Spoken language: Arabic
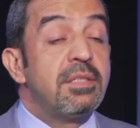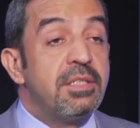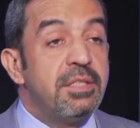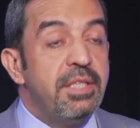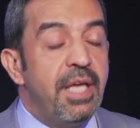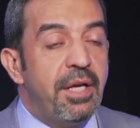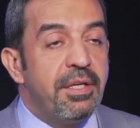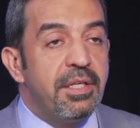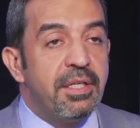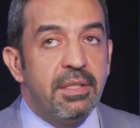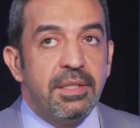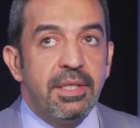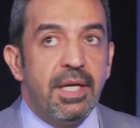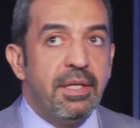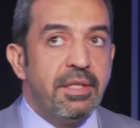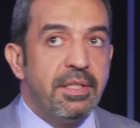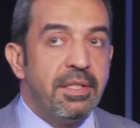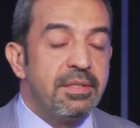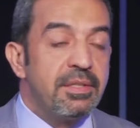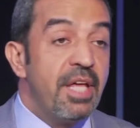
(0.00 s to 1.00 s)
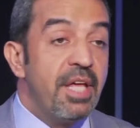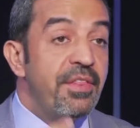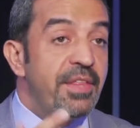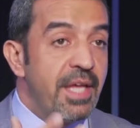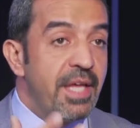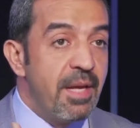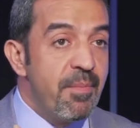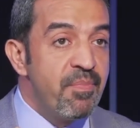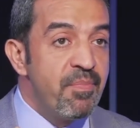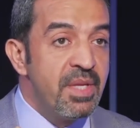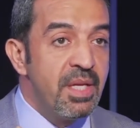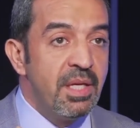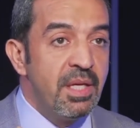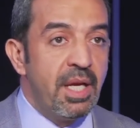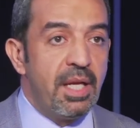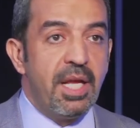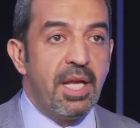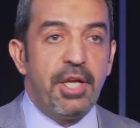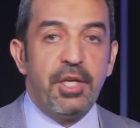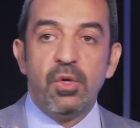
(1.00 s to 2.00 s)
يعني يعني تذهب
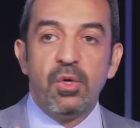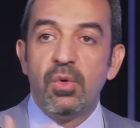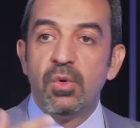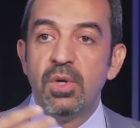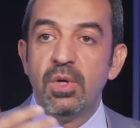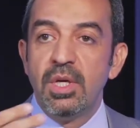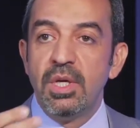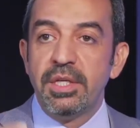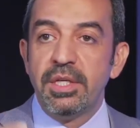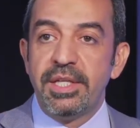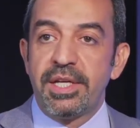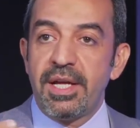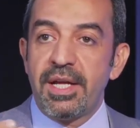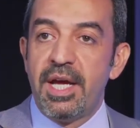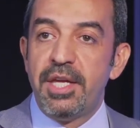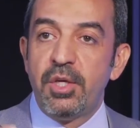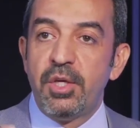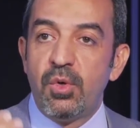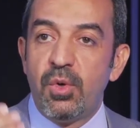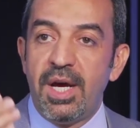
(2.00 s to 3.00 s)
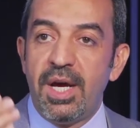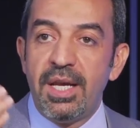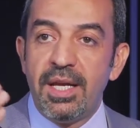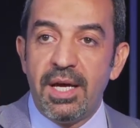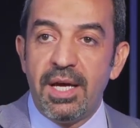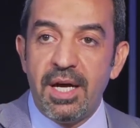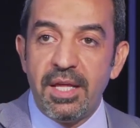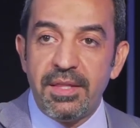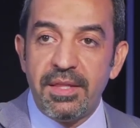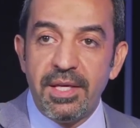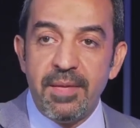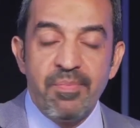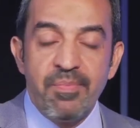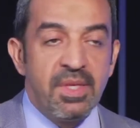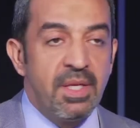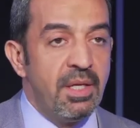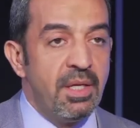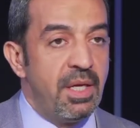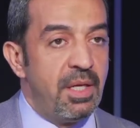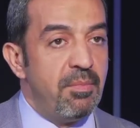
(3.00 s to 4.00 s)
الى انه يرى انه هل هذا
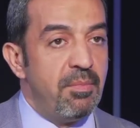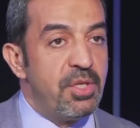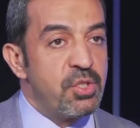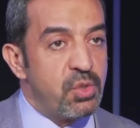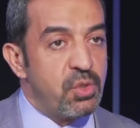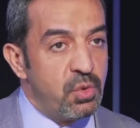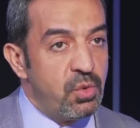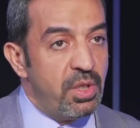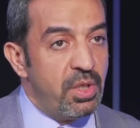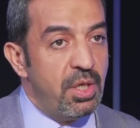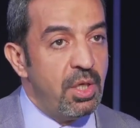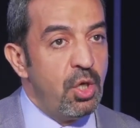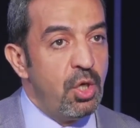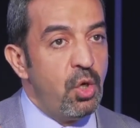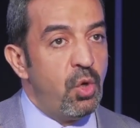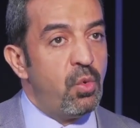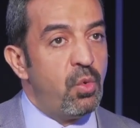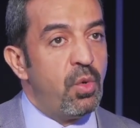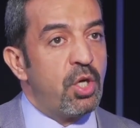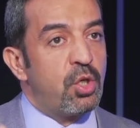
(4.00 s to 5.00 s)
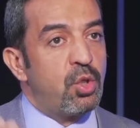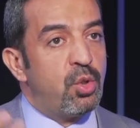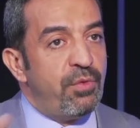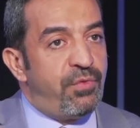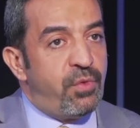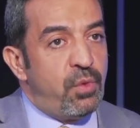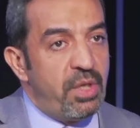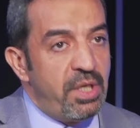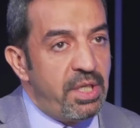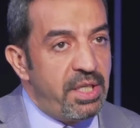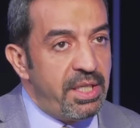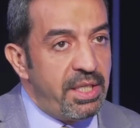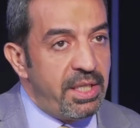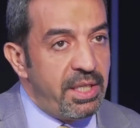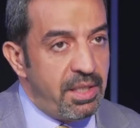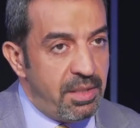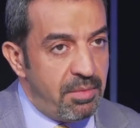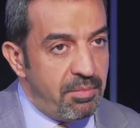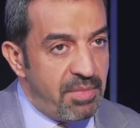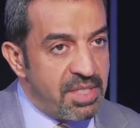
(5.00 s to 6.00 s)
المسؤول هو كفء
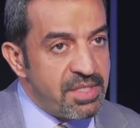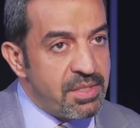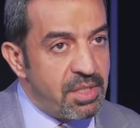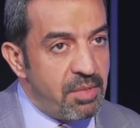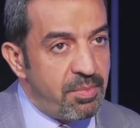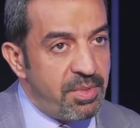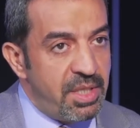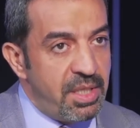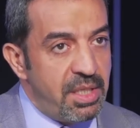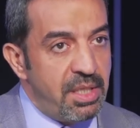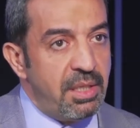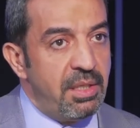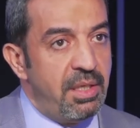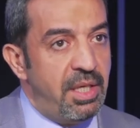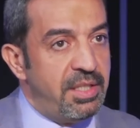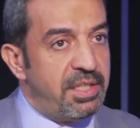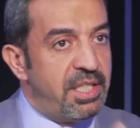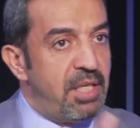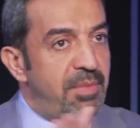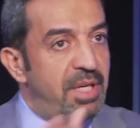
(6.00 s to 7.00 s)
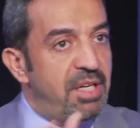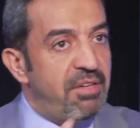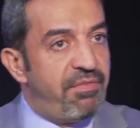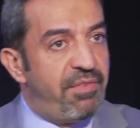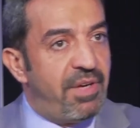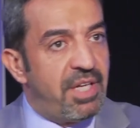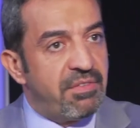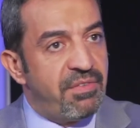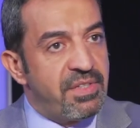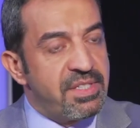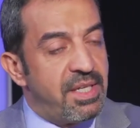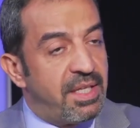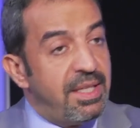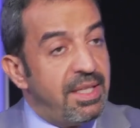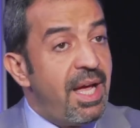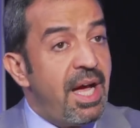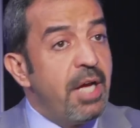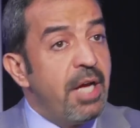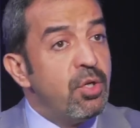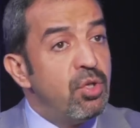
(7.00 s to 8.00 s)
لمنصبه عنده ملفات فساد
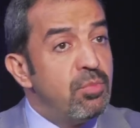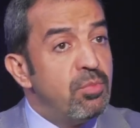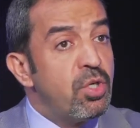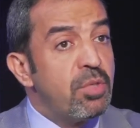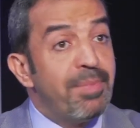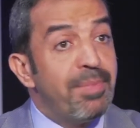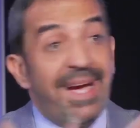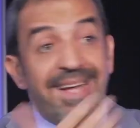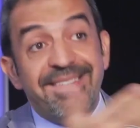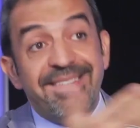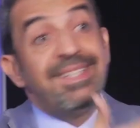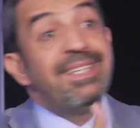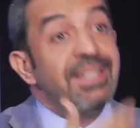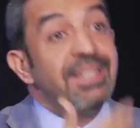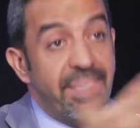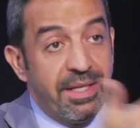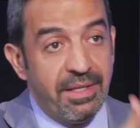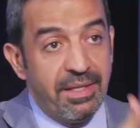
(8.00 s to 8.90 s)
لا هاي امور بعديه